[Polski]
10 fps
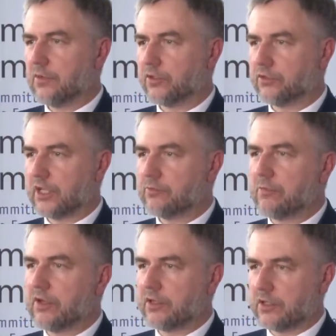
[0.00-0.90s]
bo tutaj
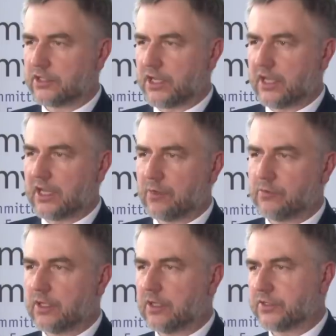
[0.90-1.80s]
mamy szereg
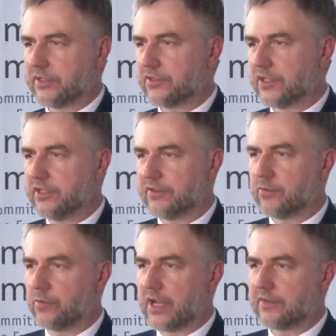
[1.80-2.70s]
jakby przestrzeni
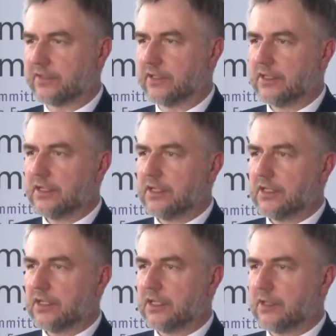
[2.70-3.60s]
współpracy.
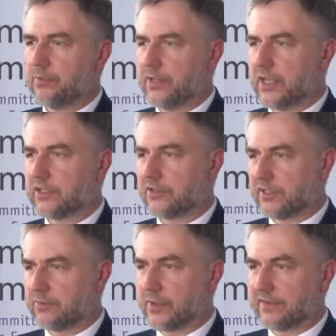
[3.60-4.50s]
Y, pierwsza to
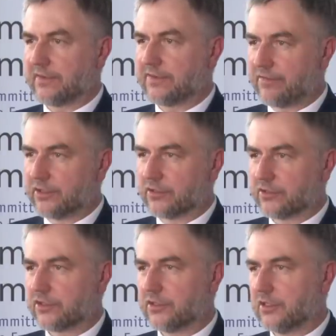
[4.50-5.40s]
jest współpraca
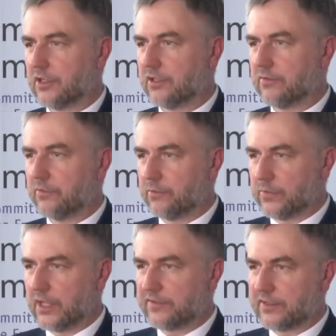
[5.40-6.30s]
wewnątrz, y,
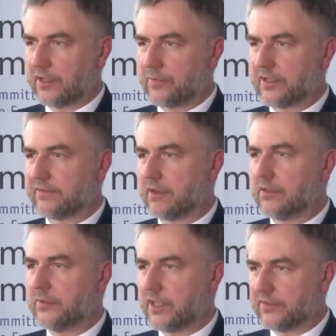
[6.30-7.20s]
między
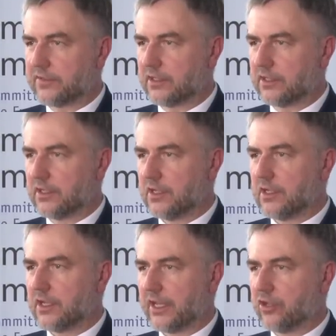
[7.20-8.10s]
państwami, między
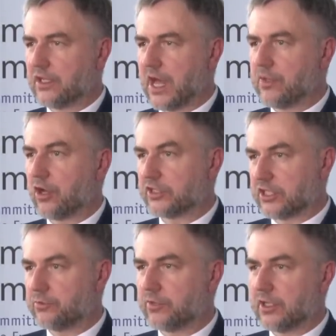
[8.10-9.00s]
regionami,
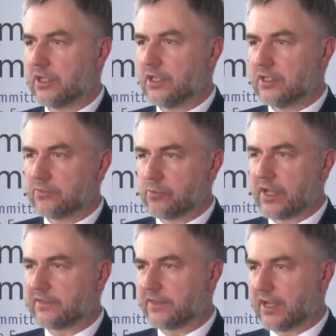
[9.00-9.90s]
chociażby
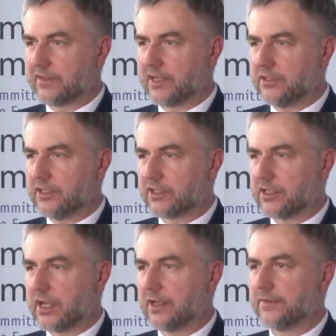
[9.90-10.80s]
współpraca
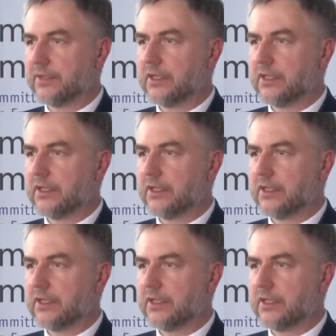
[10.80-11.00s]
transgraniczna,